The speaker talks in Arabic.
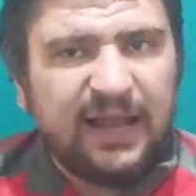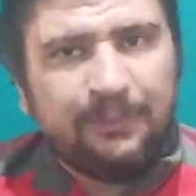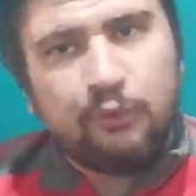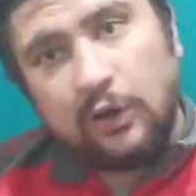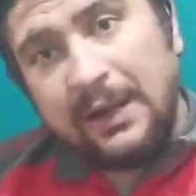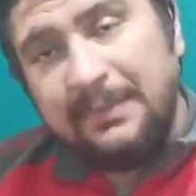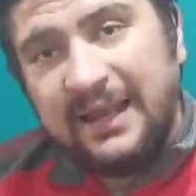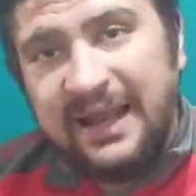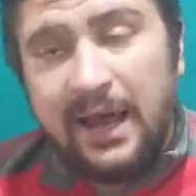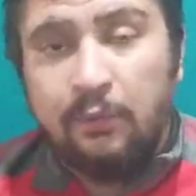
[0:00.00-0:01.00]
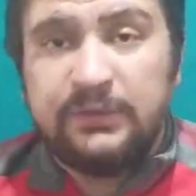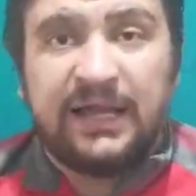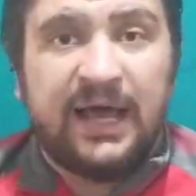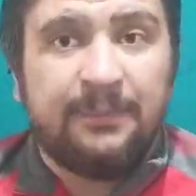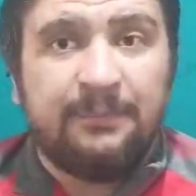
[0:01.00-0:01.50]
تلعب كوره جميله
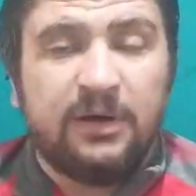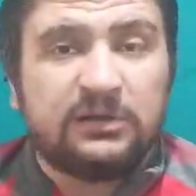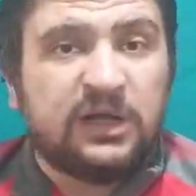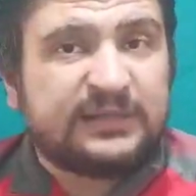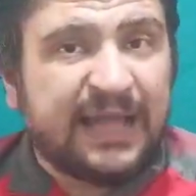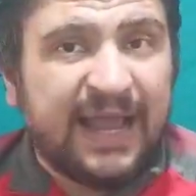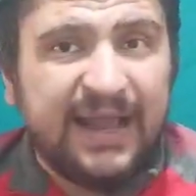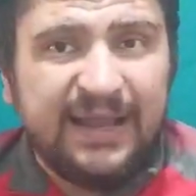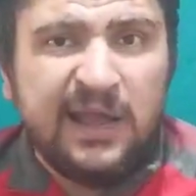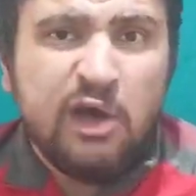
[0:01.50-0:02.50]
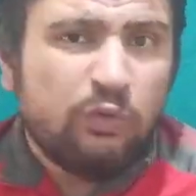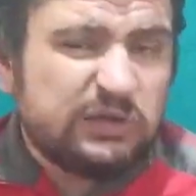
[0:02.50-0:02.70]
وتلعب ضغط عالي